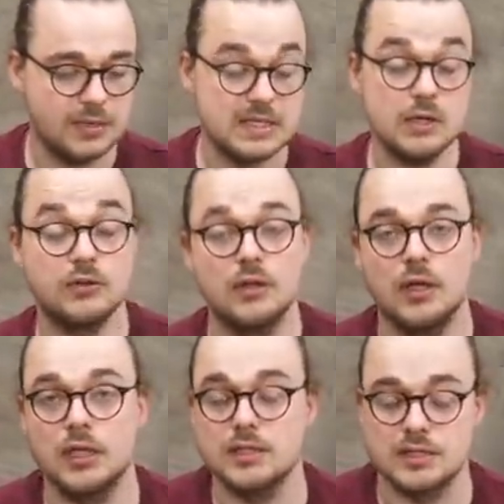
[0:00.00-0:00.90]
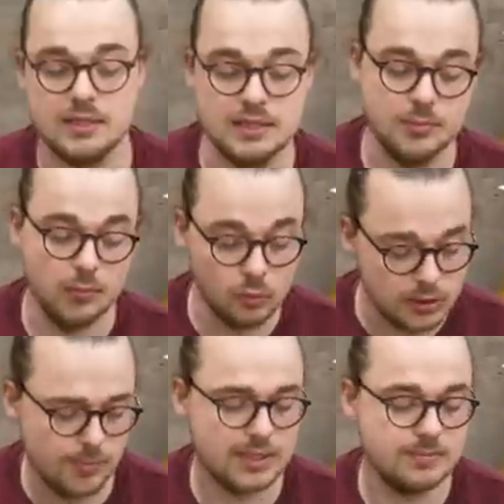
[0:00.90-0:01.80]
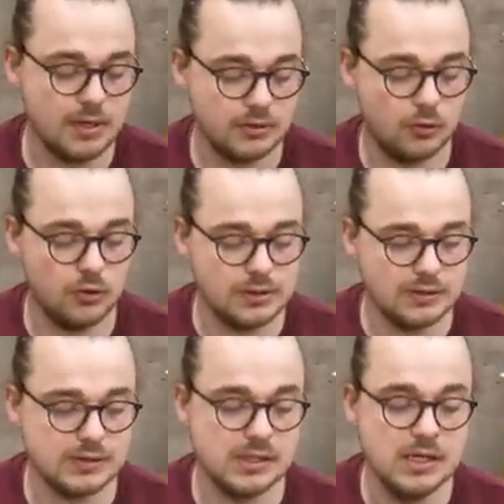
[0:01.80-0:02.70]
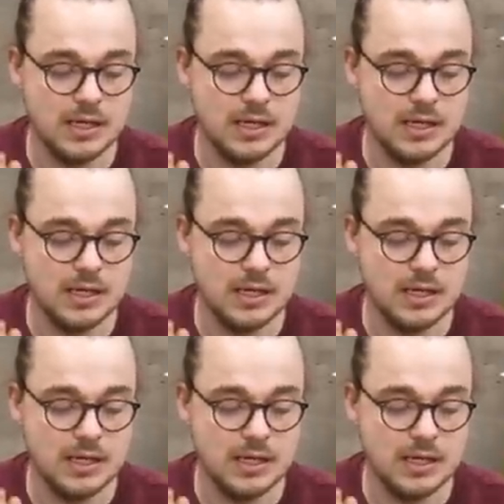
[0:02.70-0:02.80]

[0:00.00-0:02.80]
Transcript: dass ihr auch theoretisch das Ganze mit Multiplex machen könntet.